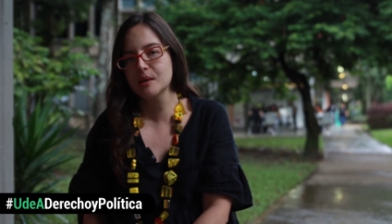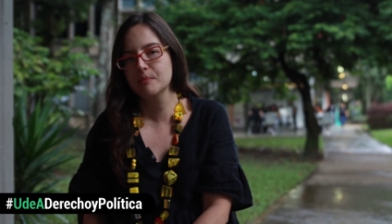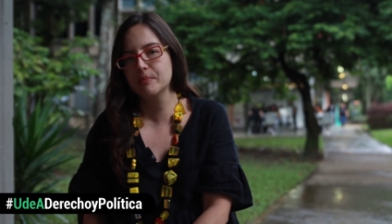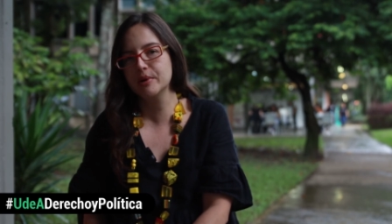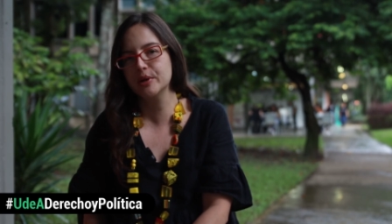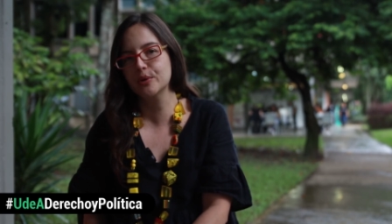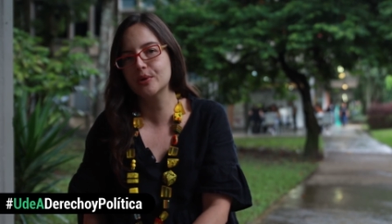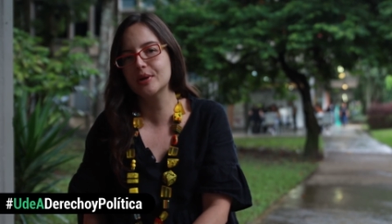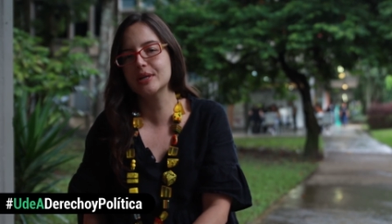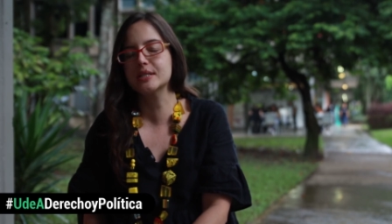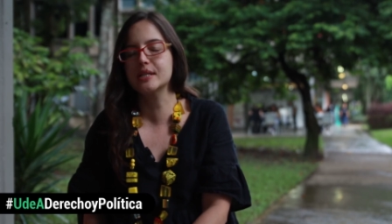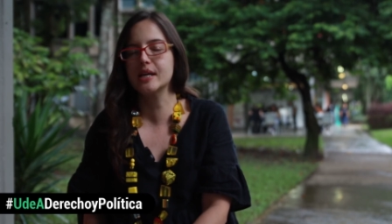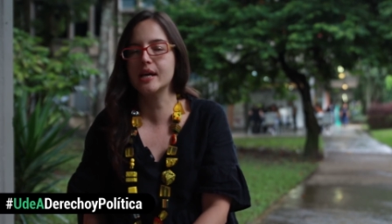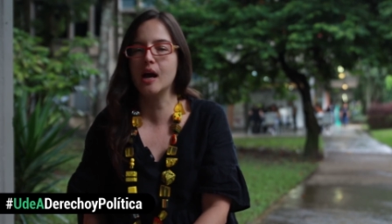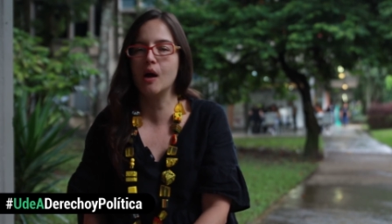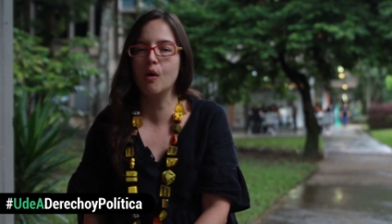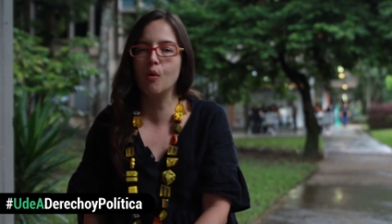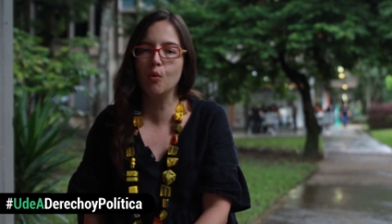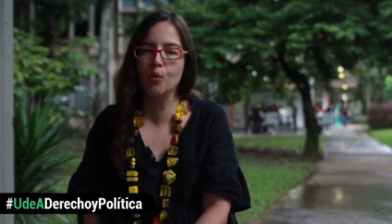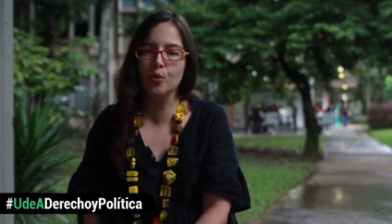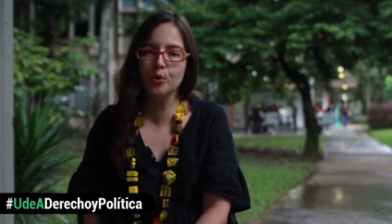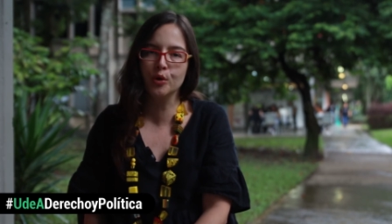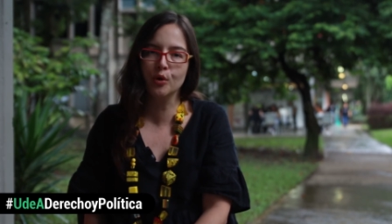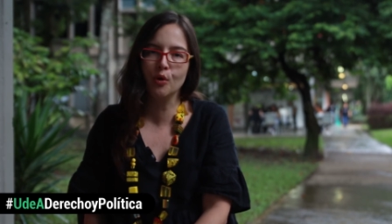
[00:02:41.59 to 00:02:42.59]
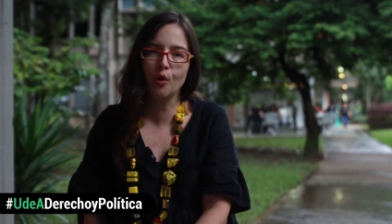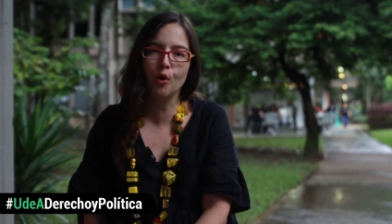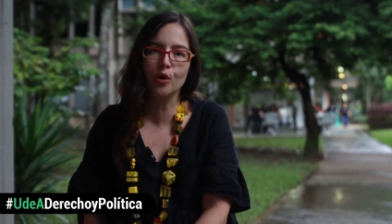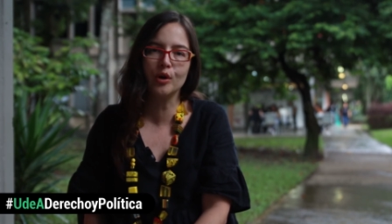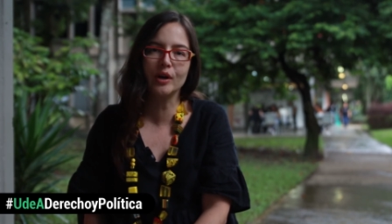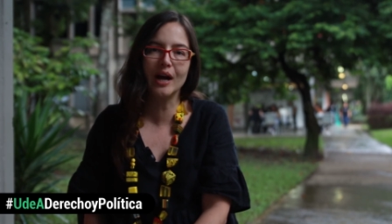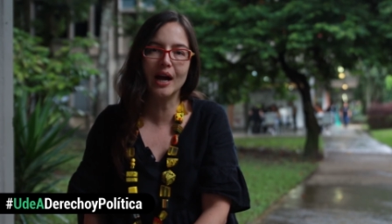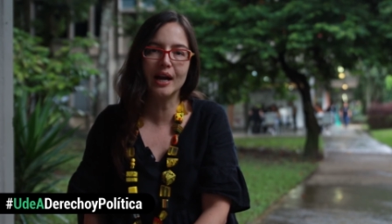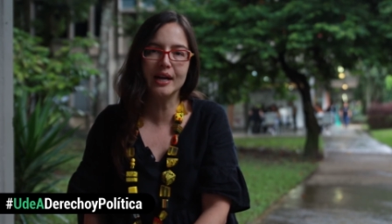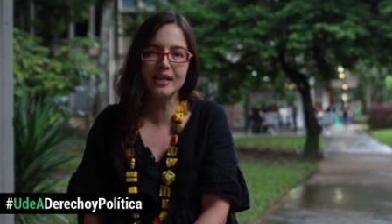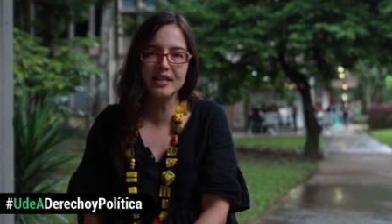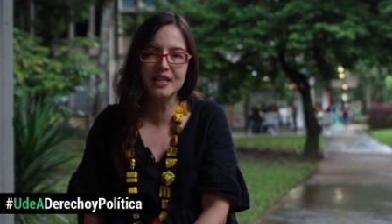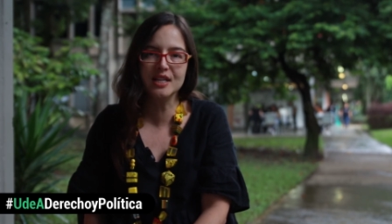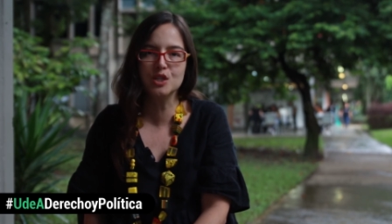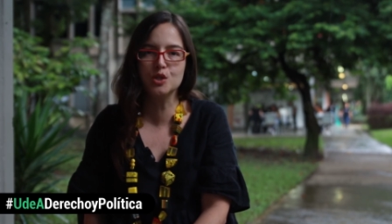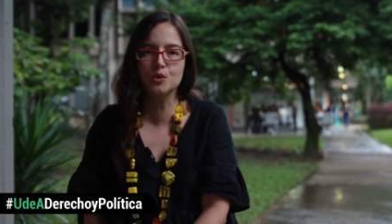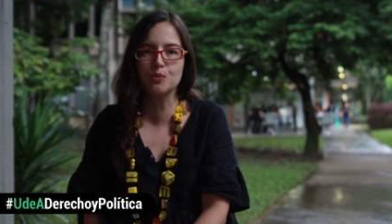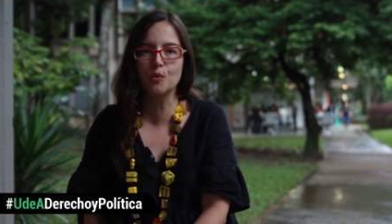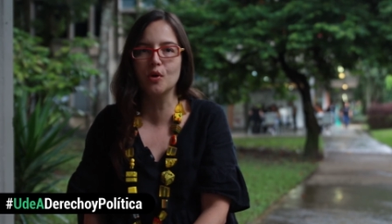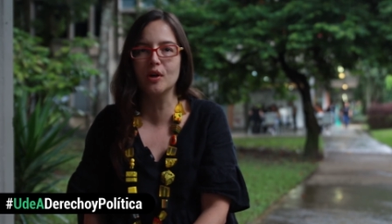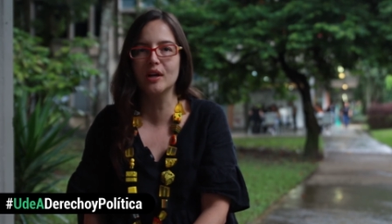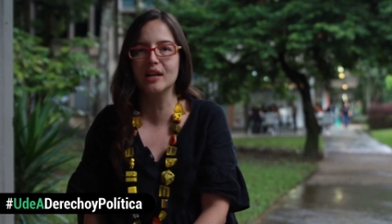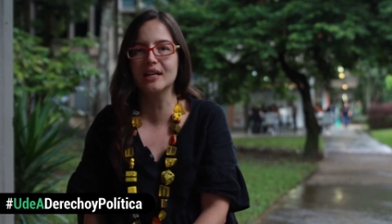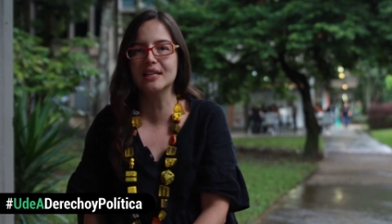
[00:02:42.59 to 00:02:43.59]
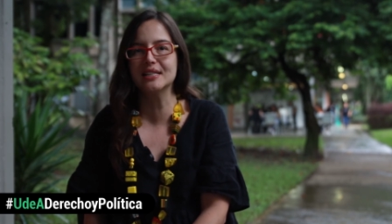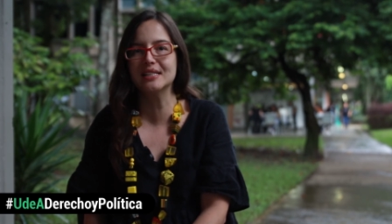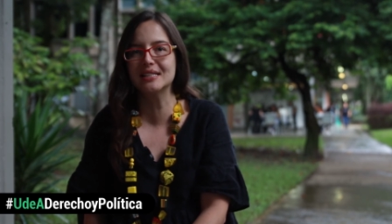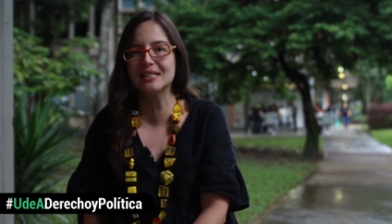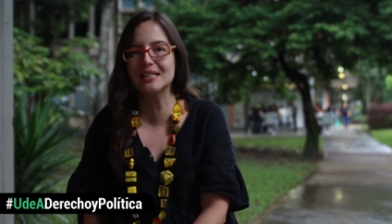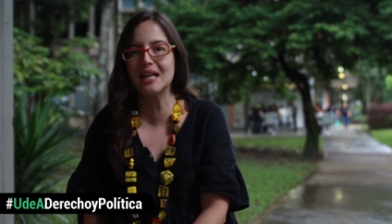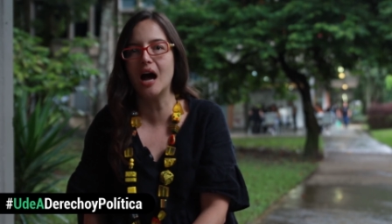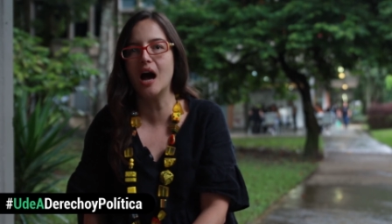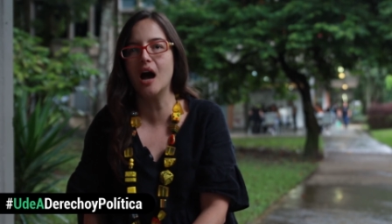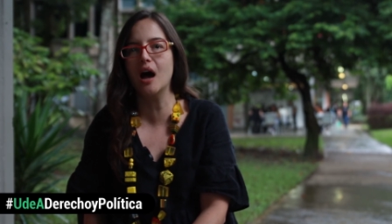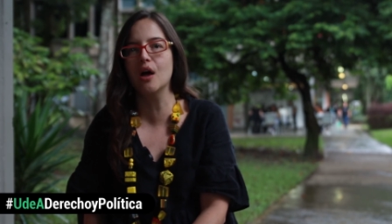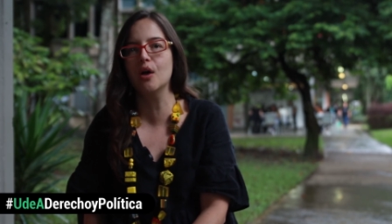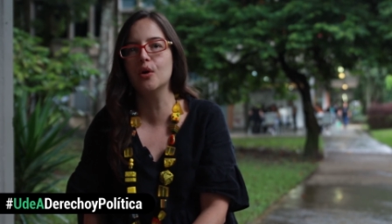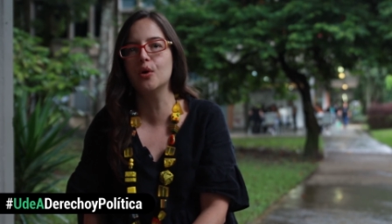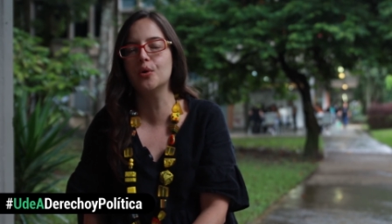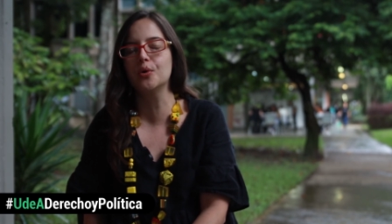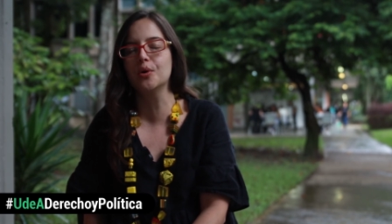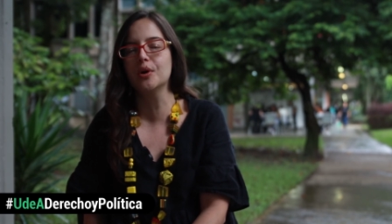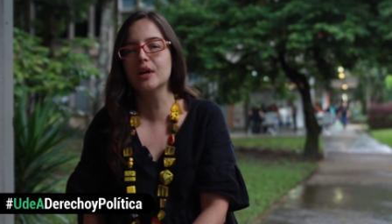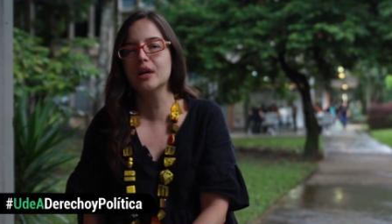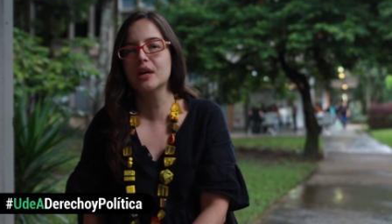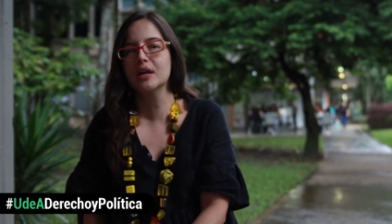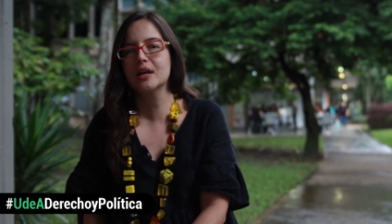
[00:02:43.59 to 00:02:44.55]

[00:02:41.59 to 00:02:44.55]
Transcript: pero que sea un organismo del Estado